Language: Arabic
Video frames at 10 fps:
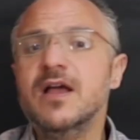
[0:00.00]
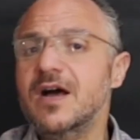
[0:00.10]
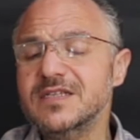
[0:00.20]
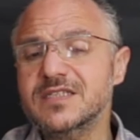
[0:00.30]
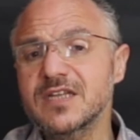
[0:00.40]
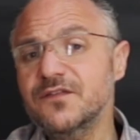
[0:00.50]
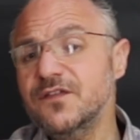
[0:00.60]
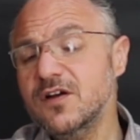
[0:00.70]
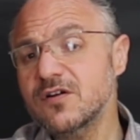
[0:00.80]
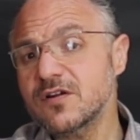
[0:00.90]

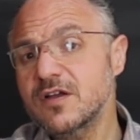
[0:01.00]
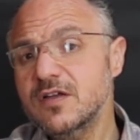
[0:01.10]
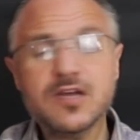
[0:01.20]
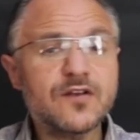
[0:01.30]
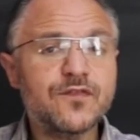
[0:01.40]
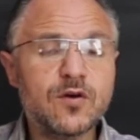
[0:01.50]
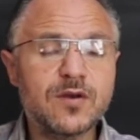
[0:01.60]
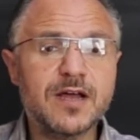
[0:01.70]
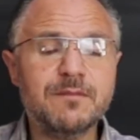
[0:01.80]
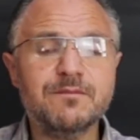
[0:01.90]
الاستغفار يرفع
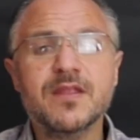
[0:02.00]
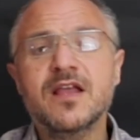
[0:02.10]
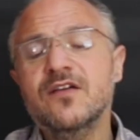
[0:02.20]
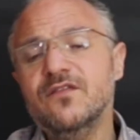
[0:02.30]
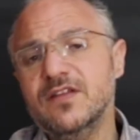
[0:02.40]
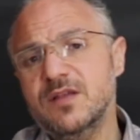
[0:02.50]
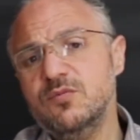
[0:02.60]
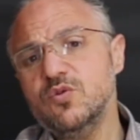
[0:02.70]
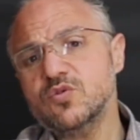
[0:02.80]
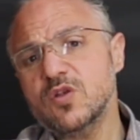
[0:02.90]
الهم
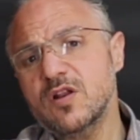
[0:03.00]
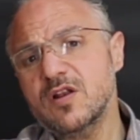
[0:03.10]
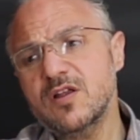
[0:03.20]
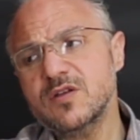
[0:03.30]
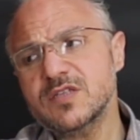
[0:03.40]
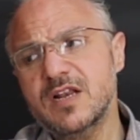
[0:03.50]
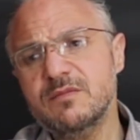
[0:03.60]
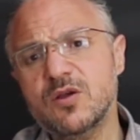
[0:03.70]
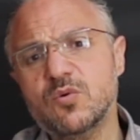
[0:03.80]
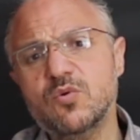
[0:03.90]
فالنبي صلى الله عليه
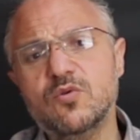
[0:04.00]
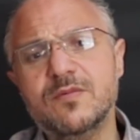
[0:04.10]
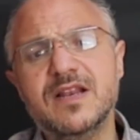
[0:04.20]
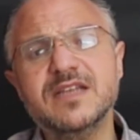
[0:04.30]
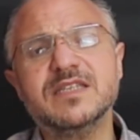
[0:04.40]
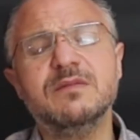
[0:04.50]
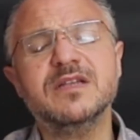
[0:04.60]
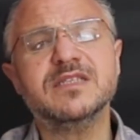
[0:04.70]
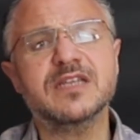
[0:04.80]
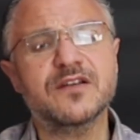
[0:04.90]
وسلم يقول من لزم
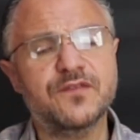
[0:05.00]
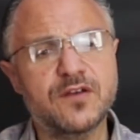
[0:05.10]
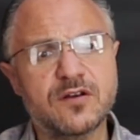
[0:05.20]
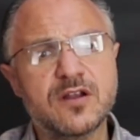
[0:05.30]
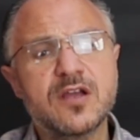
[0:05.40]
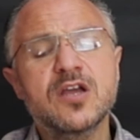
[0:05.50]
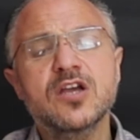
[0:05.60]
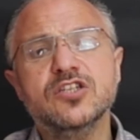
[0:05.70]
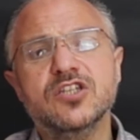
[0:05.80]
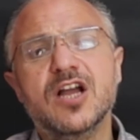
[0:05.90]
الاستغفار
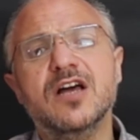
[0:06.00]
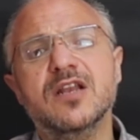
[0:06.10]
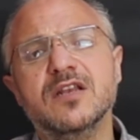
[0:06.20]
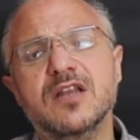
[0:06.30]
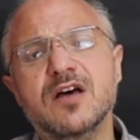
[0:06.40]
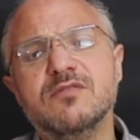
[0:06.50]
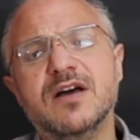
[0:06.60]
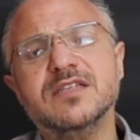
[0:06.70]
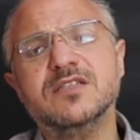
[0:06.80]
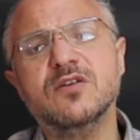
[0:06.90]
جعل الله
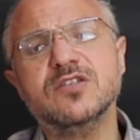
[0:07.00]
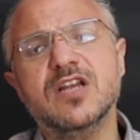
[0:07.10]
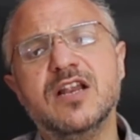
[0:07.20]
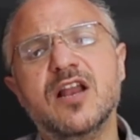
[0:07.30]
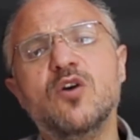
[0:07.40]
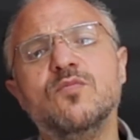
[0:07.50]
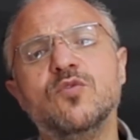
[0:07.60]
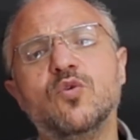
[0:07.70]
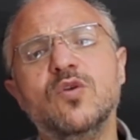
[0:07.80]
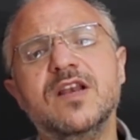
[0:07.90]
عز وجل جل له
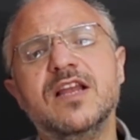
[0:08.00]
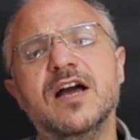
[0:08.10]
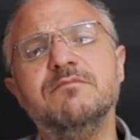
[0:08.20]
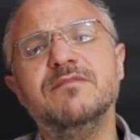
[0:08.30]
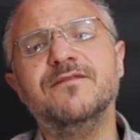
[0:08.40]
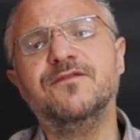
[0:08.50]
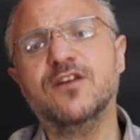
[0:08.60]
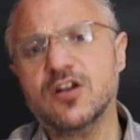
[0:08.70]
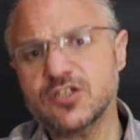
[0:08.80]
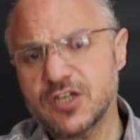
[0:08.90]
من كل هم
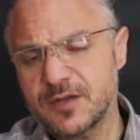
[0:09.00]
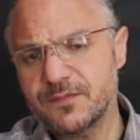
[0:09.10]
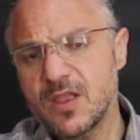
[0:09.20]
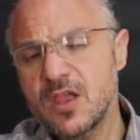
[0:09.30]
فرجا